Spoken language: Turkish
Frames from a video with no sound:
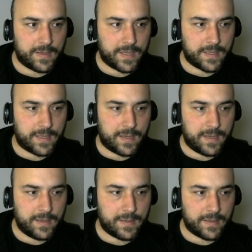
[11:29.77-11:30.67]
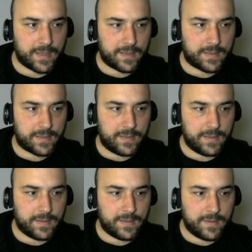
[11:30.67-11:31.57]
Hatta cancel,
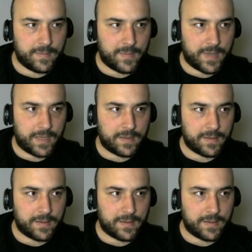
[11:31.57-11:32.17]
buy.